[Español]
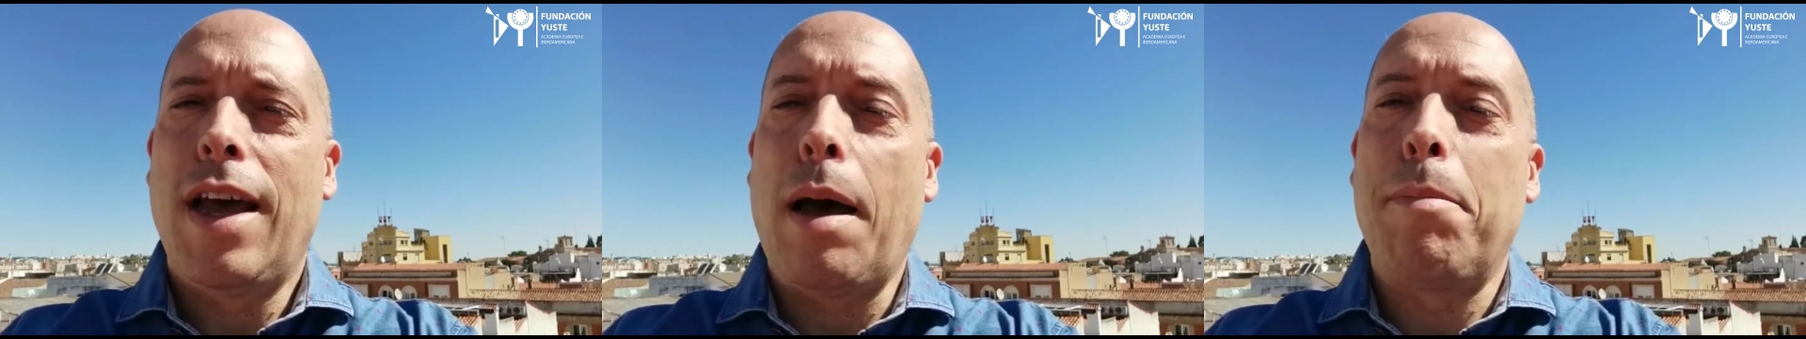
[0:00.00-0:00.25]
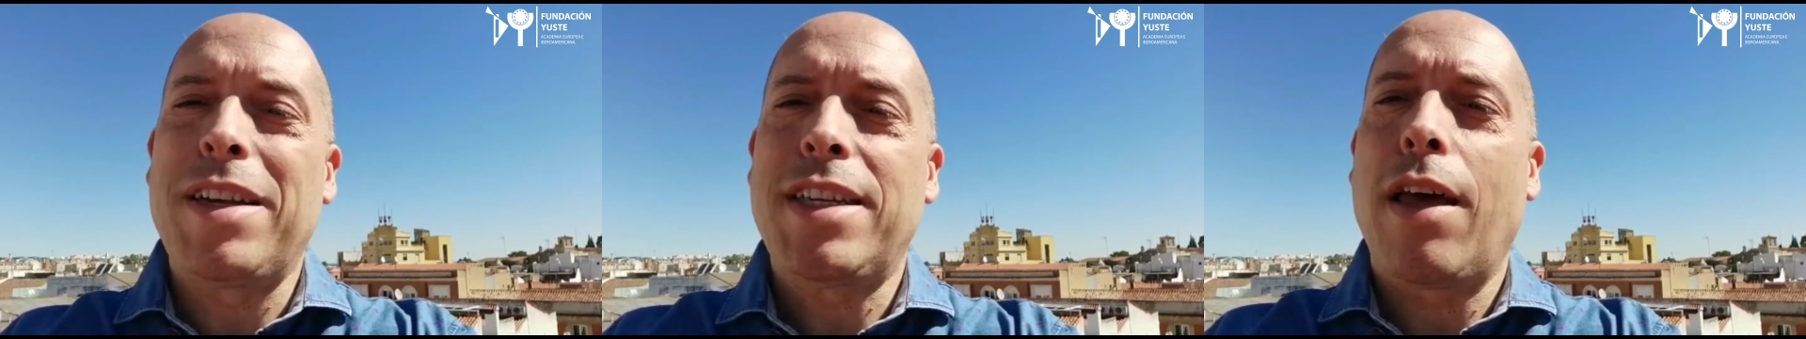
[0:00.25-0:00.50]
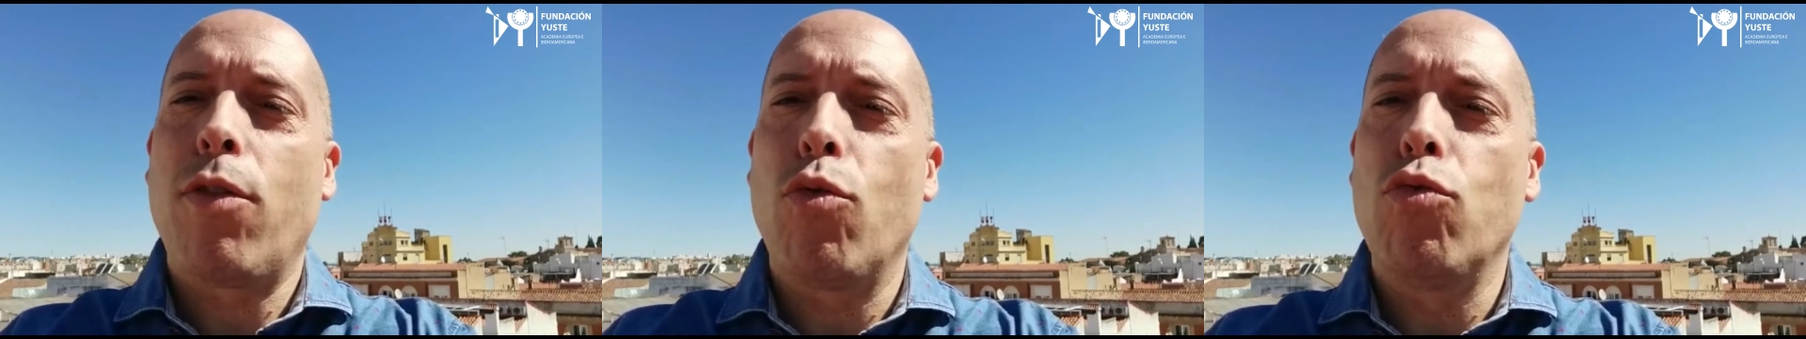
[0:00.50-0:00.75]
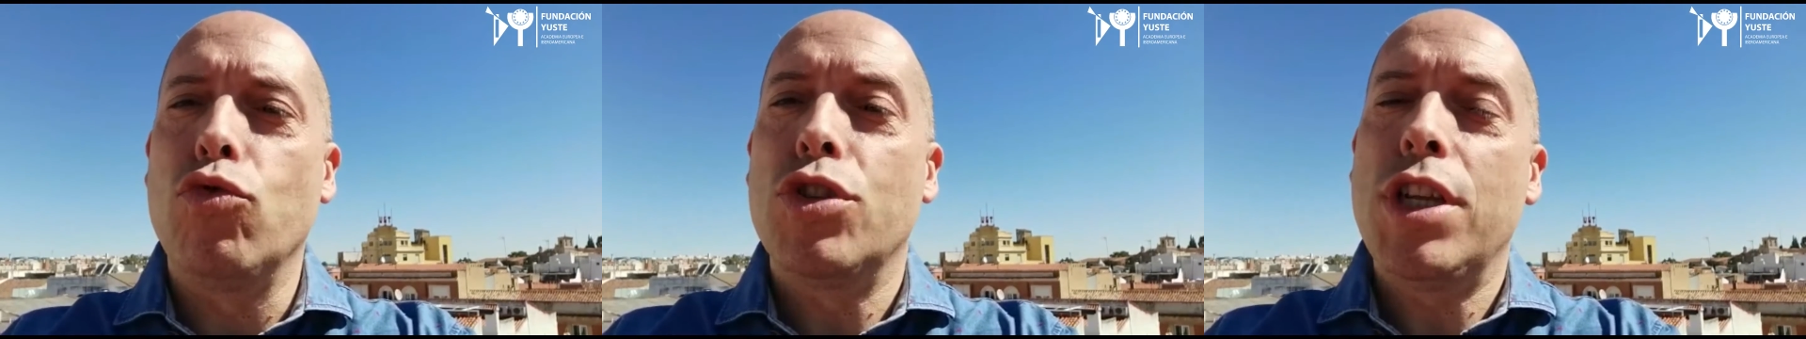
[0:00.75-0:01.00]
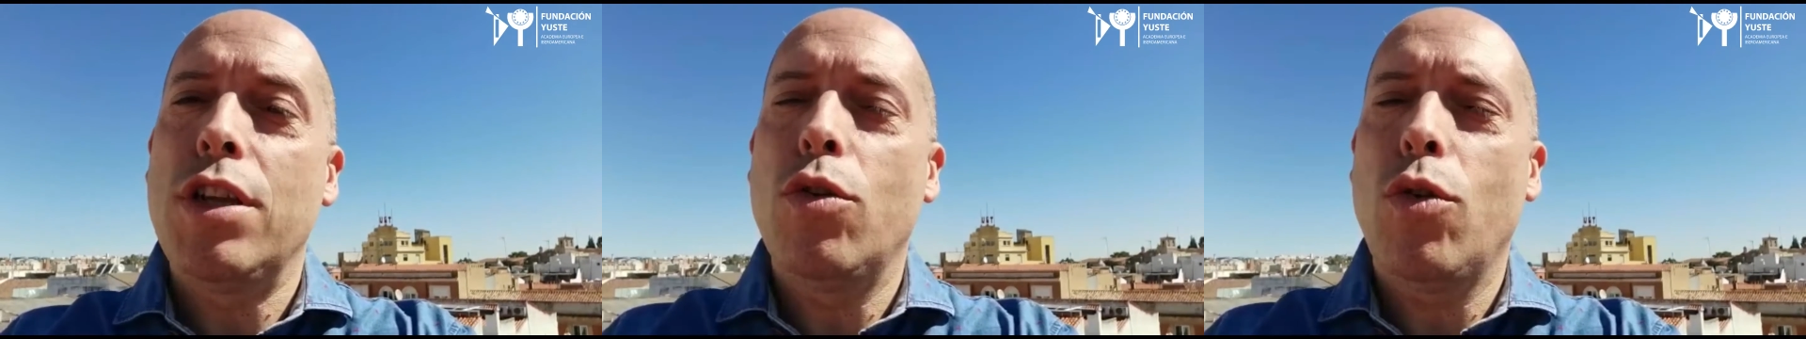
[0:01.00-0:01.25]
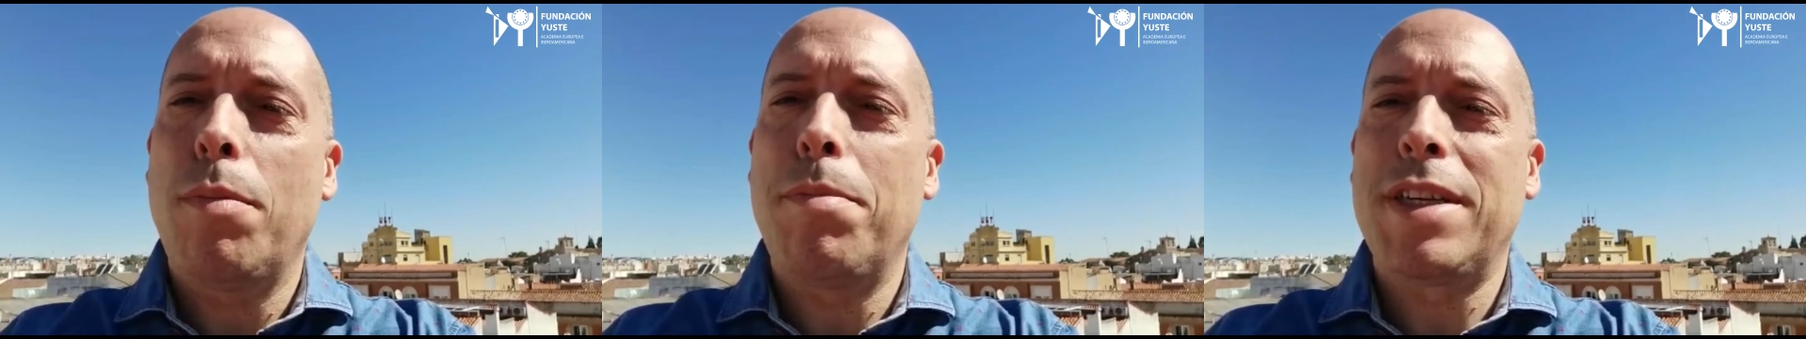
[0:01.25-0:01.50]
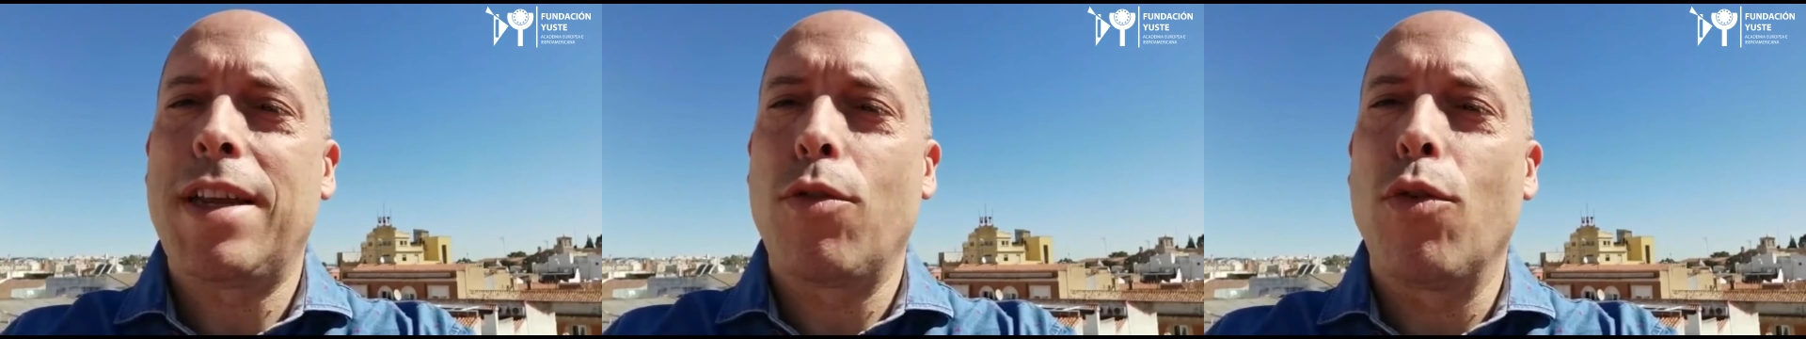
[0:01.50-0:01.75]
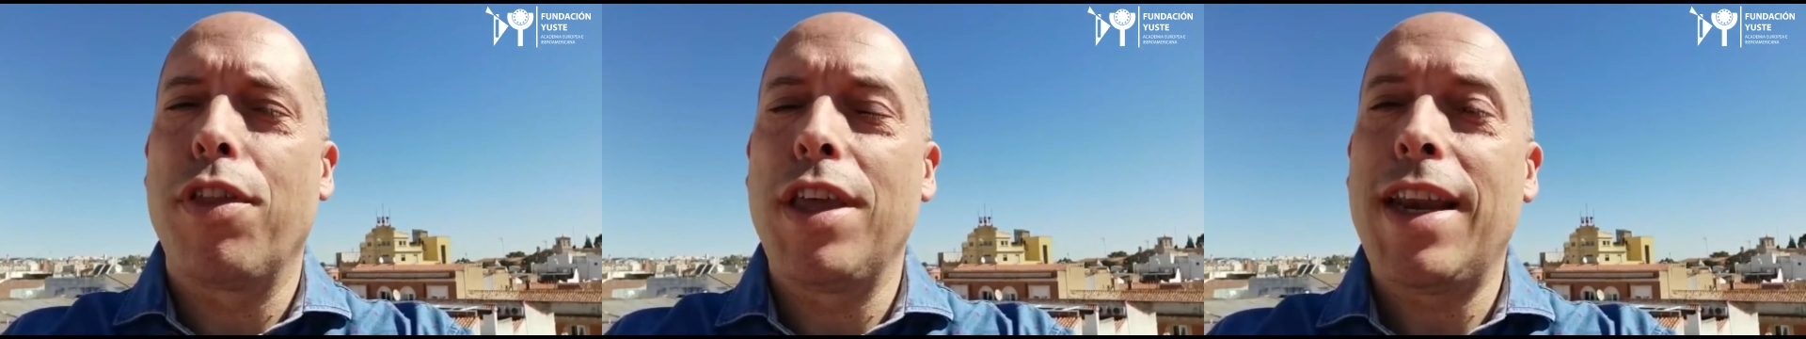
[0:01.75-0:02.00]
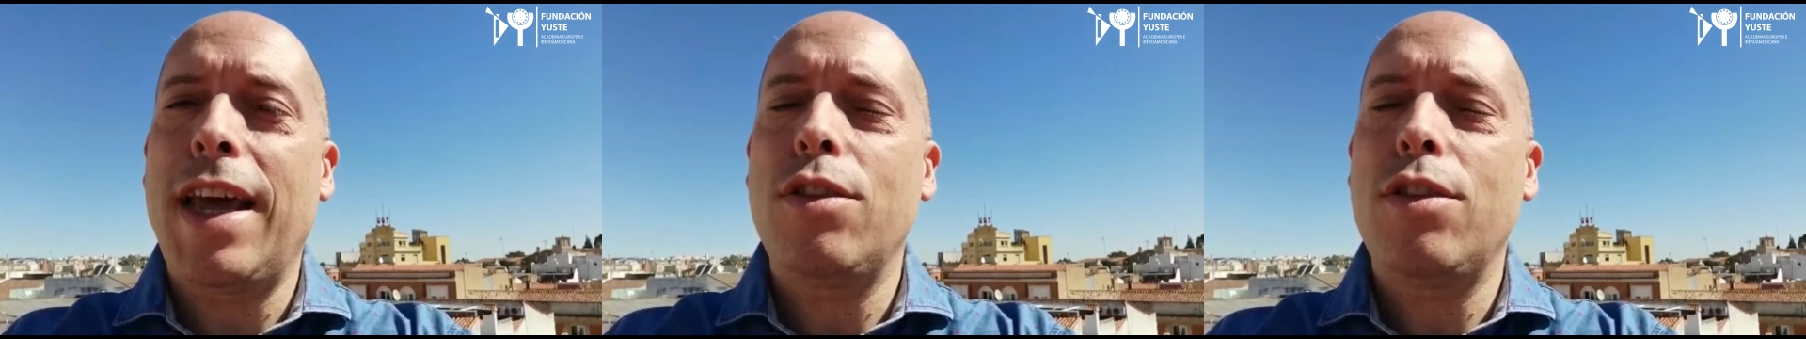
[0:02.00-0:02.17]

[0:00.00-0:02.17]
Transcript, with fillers: Ha pasado un siglo, han pasado 100